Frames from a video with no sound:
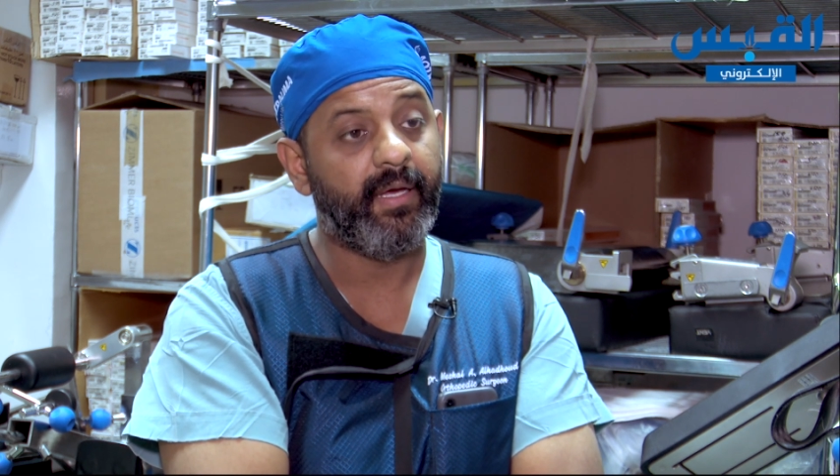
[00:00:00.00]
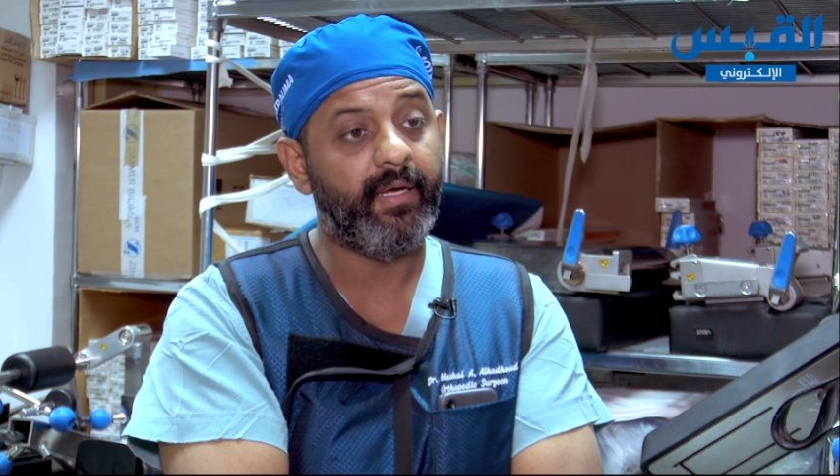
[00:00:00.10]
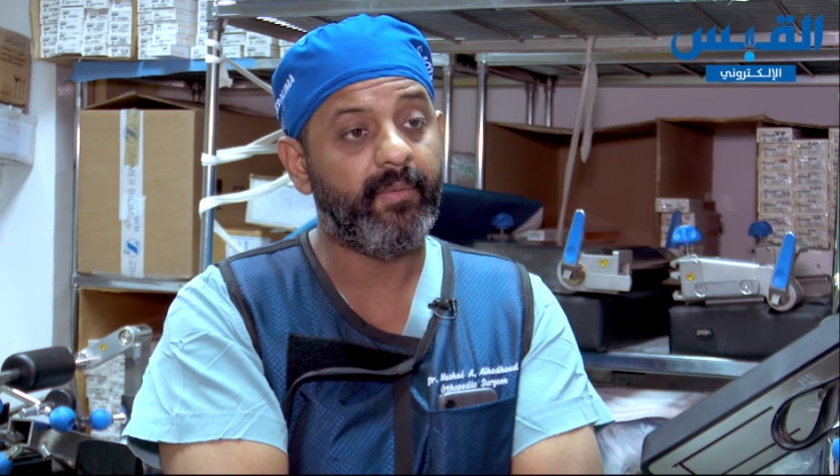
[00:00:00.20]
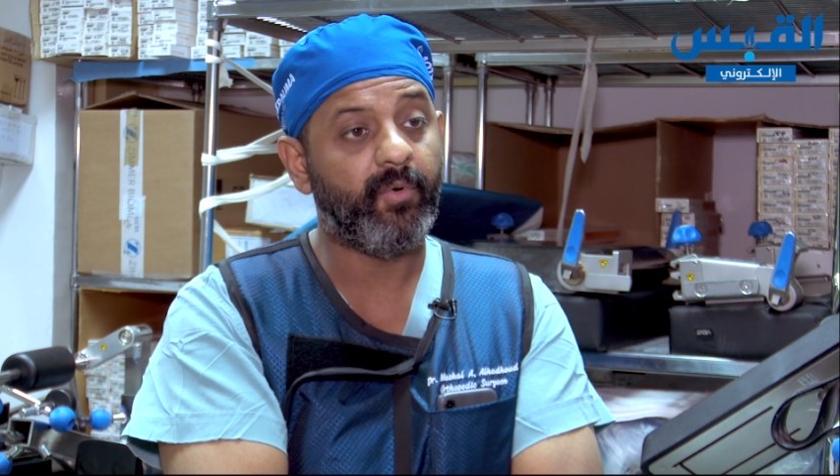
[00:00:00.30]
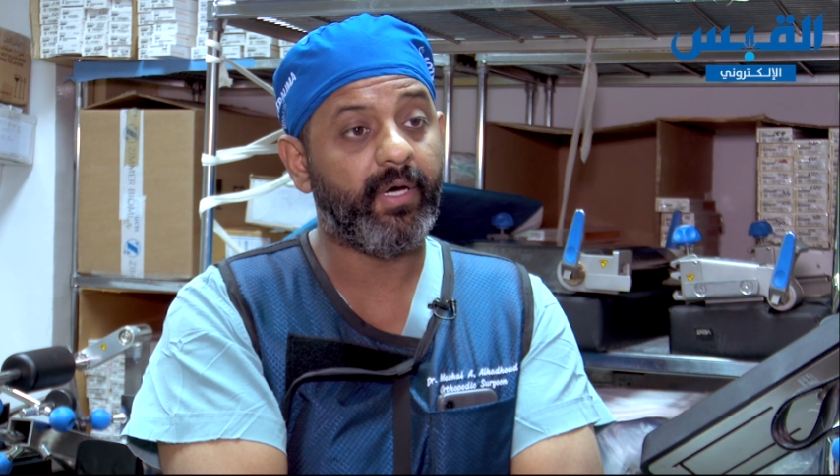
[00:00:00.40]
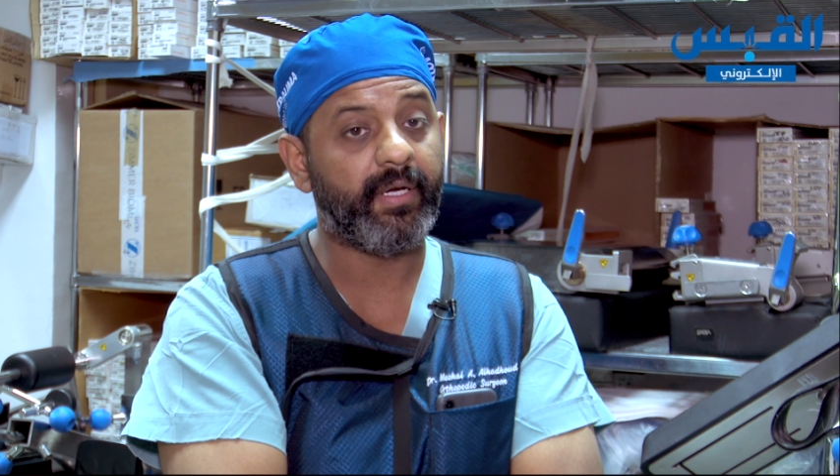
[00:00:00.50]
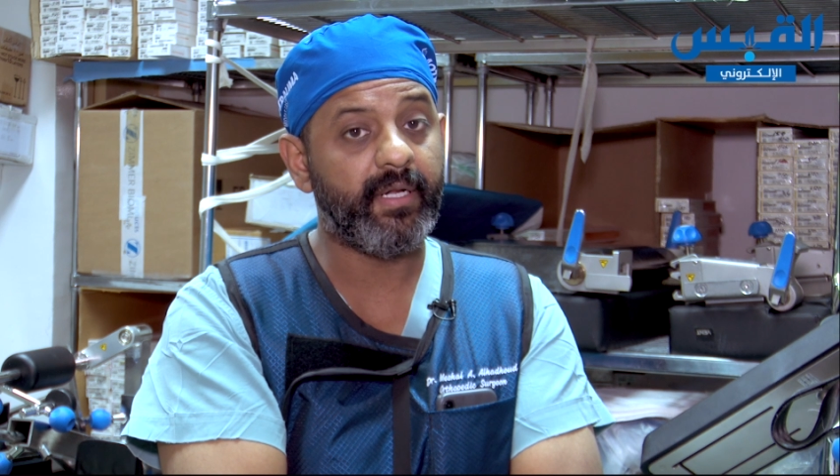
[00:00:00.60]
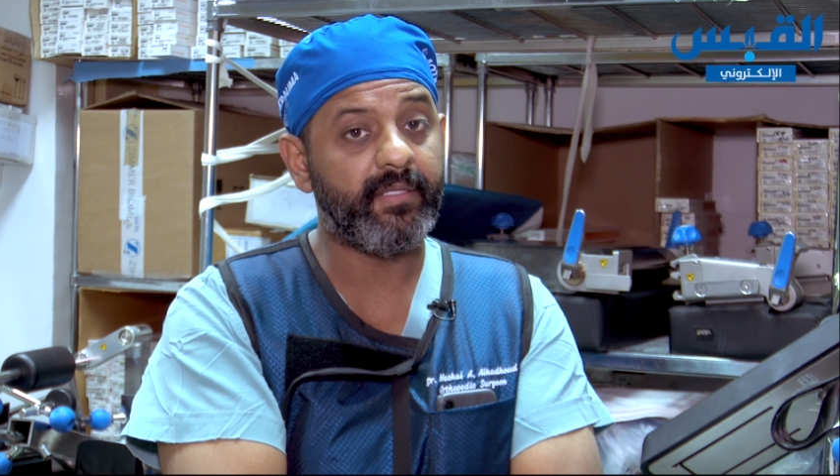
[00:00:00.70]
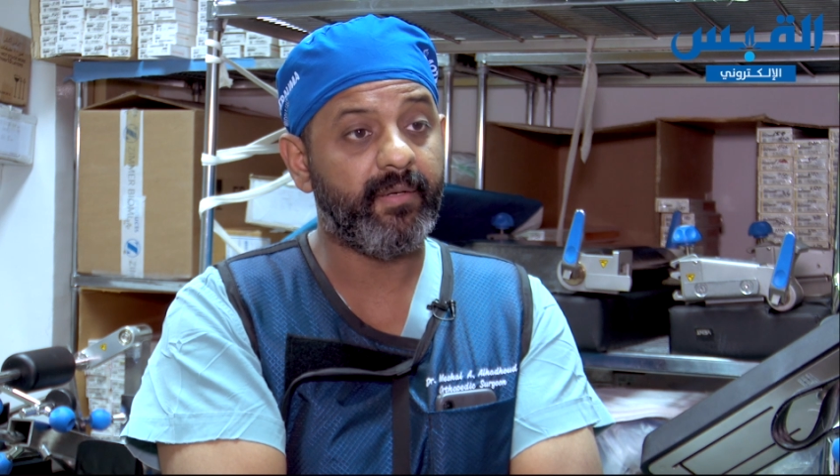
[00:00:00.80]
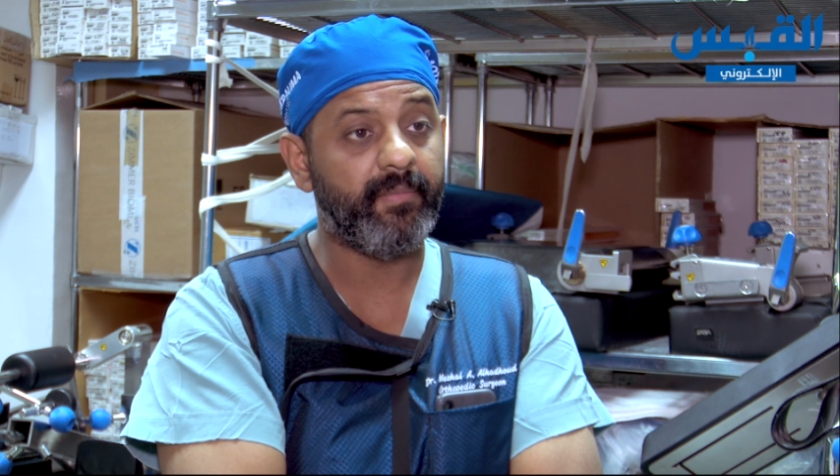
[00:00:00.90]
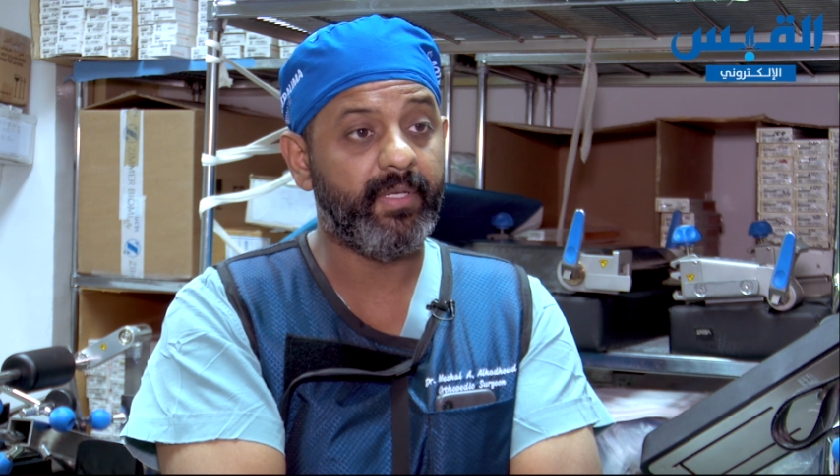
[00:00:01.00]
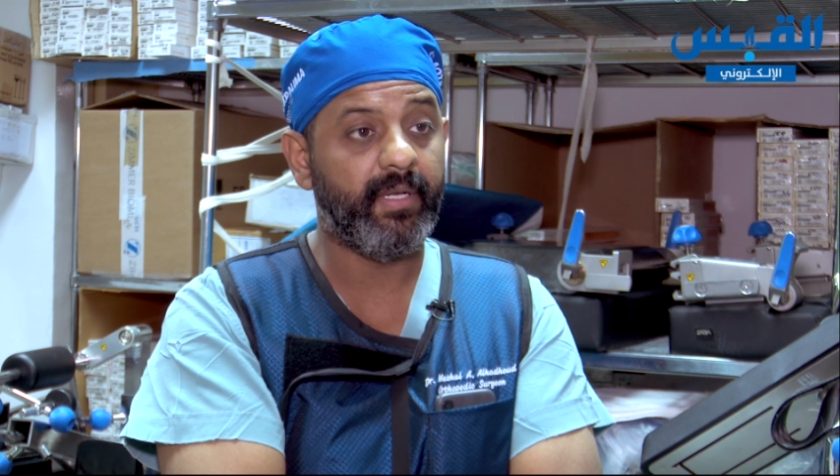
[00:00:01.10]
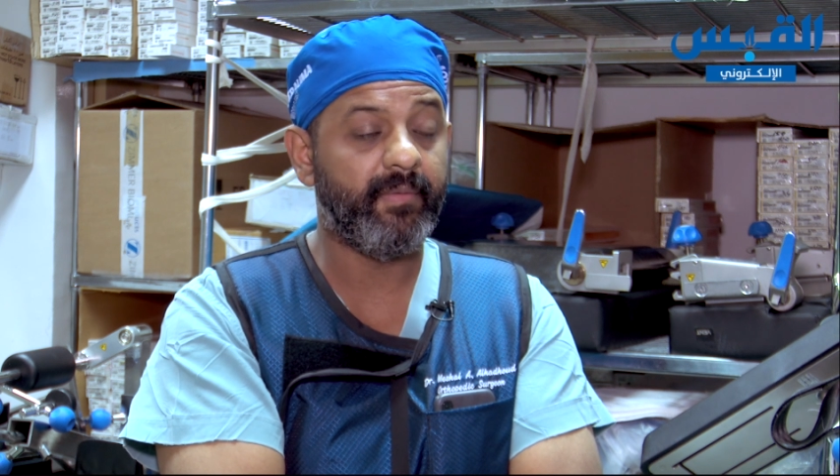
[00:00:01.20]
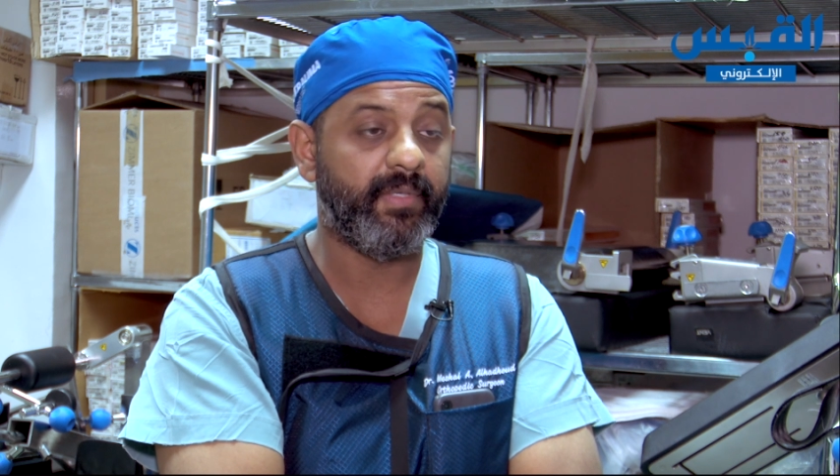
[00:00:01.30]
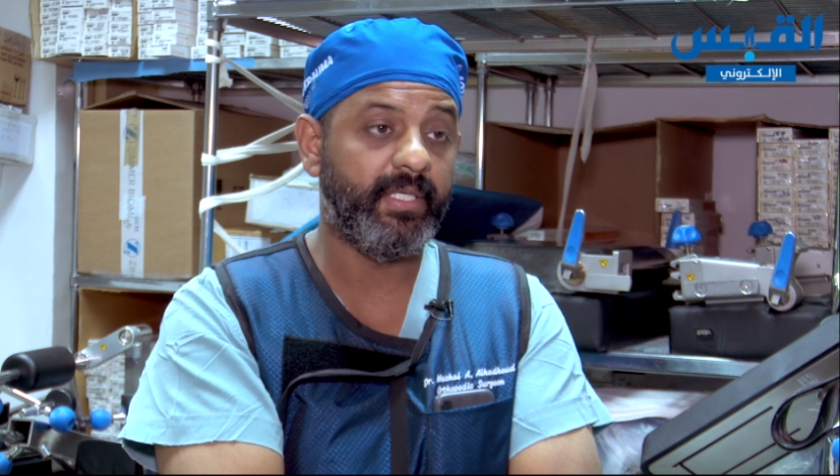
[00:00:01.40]
آه، مقارنة
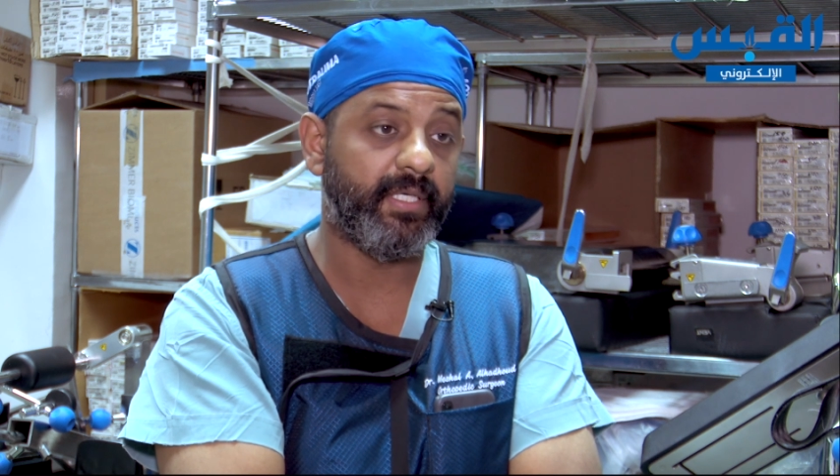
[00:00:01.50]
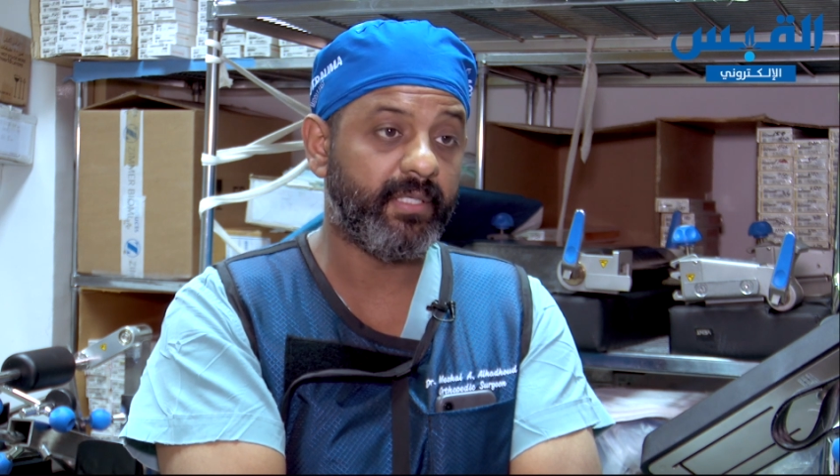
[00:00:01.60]
بالعملية